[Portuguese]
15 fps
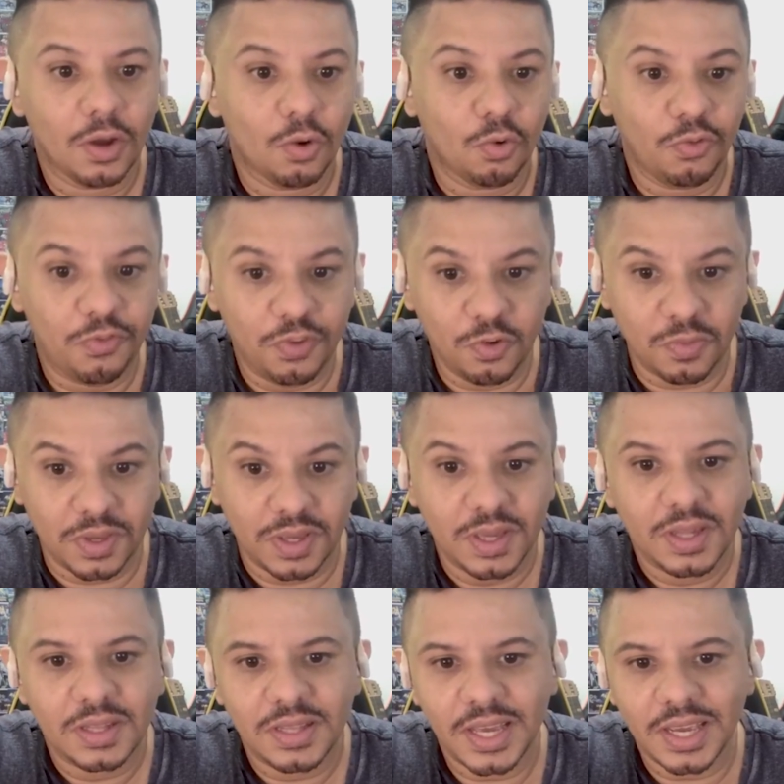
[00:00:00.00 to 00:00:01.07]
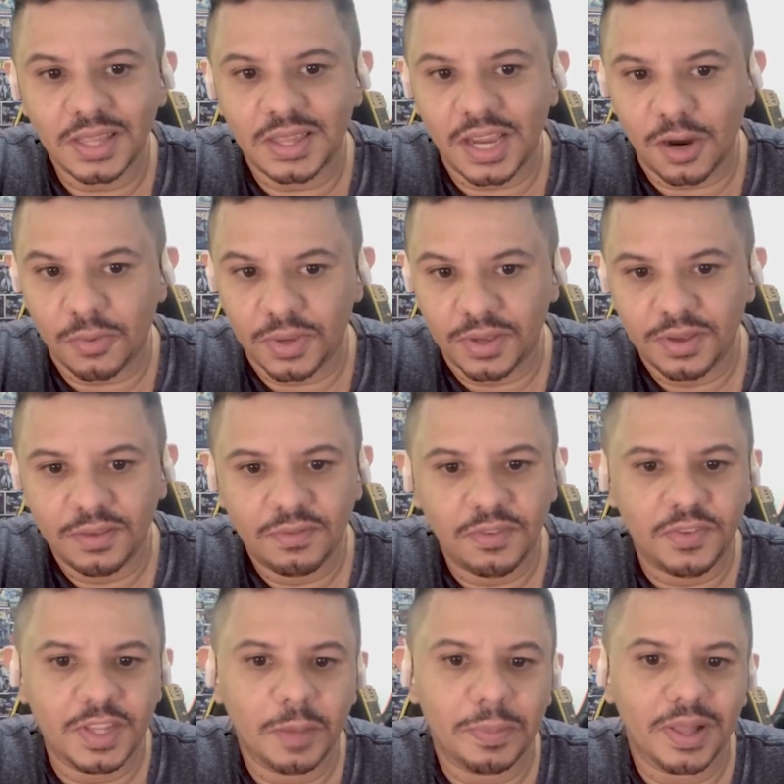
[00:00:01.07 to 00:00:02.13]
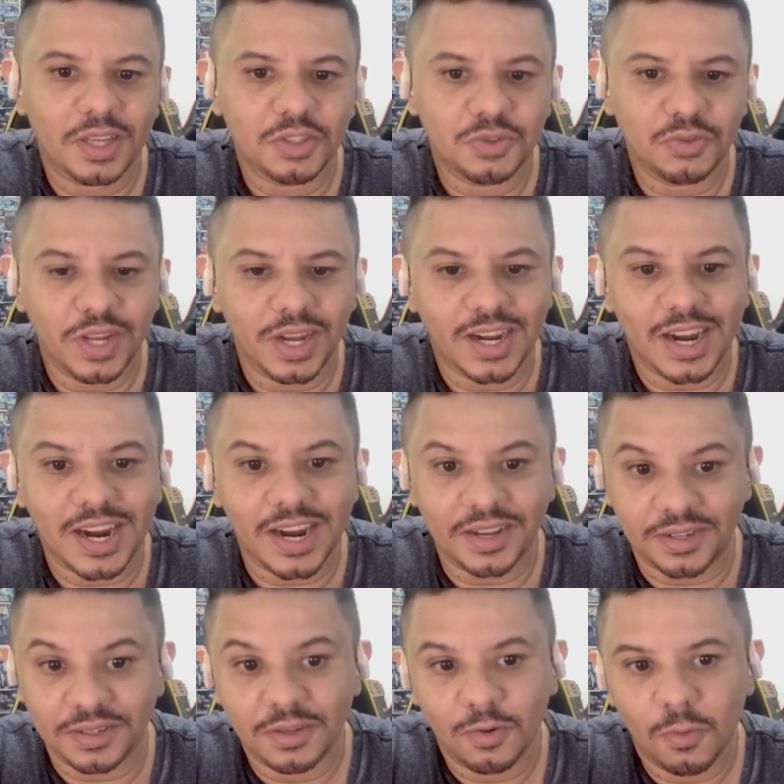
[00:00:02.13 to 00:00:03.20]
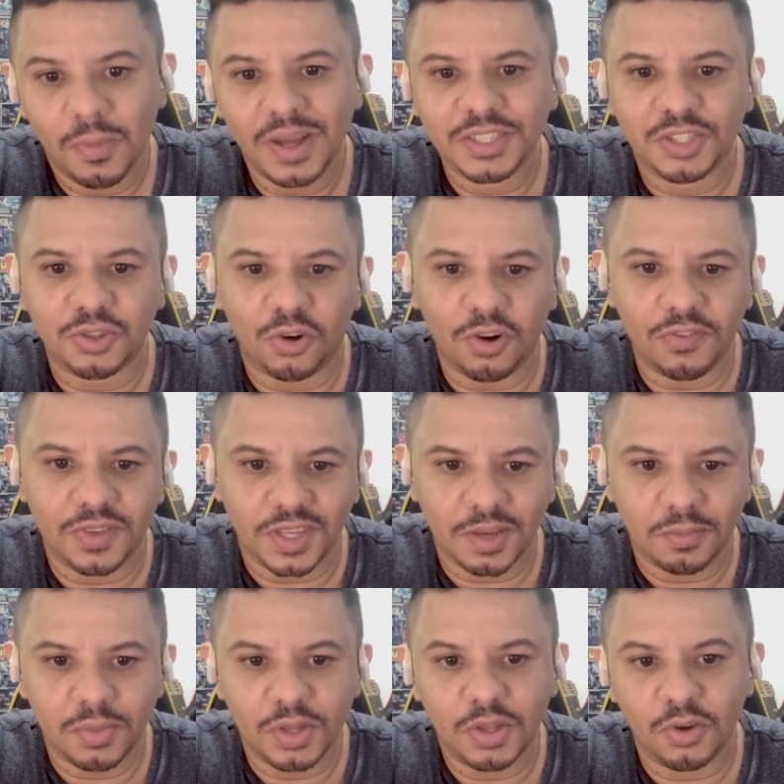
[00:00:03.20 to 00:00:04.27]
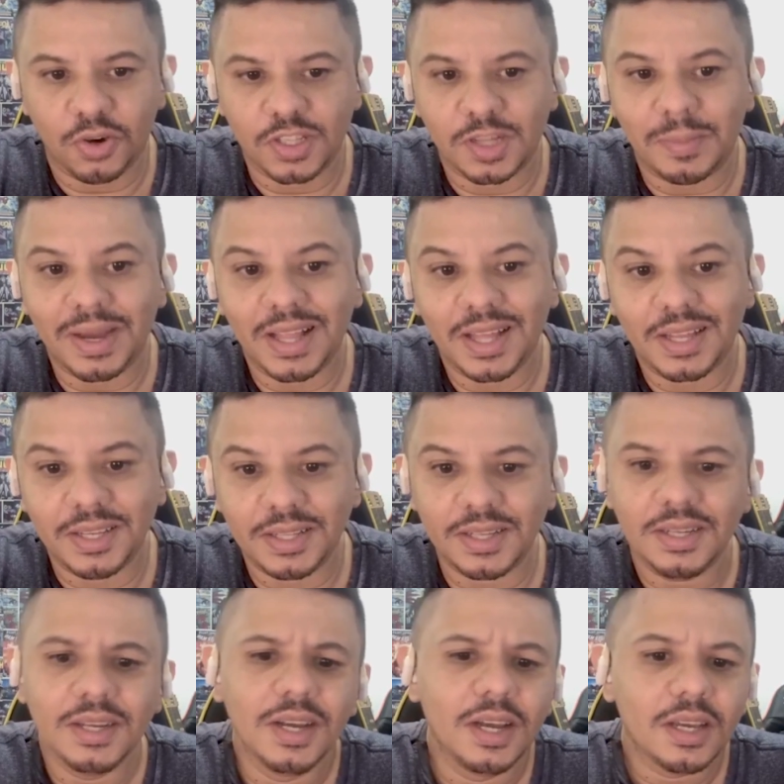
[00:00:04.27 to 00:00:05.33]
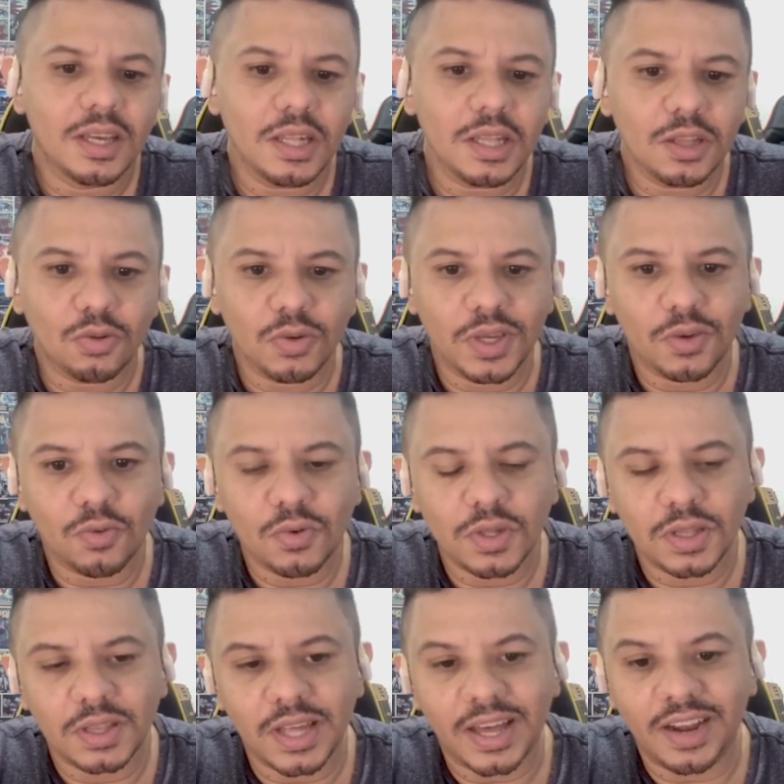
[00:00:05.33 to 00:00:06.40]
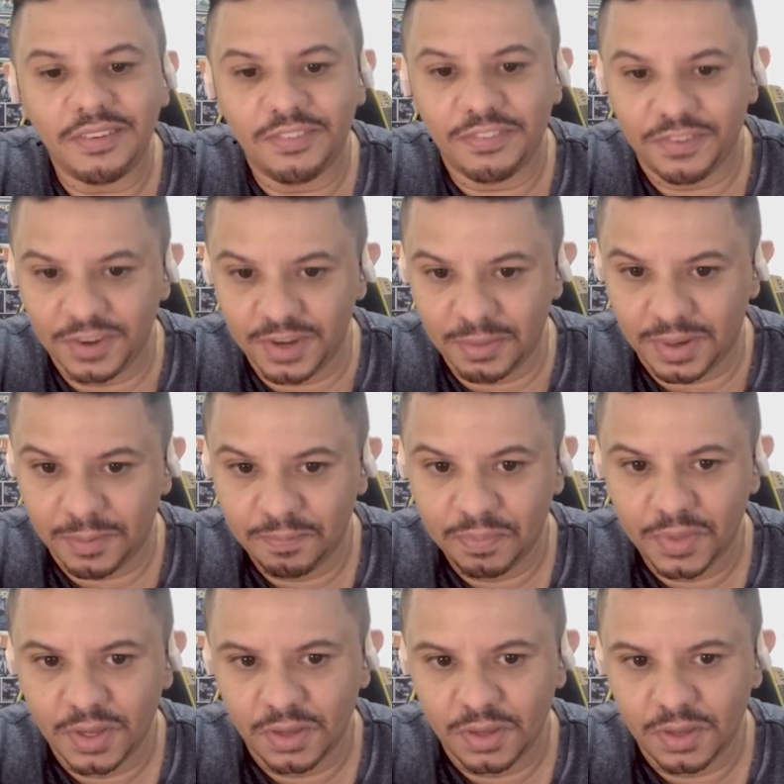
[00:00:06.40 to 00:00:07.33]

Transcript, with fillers: O filme segue Terry, vivida pela Julia Garner, uma jovem e ambiciosa bailarina que sonha em conquistar a fama.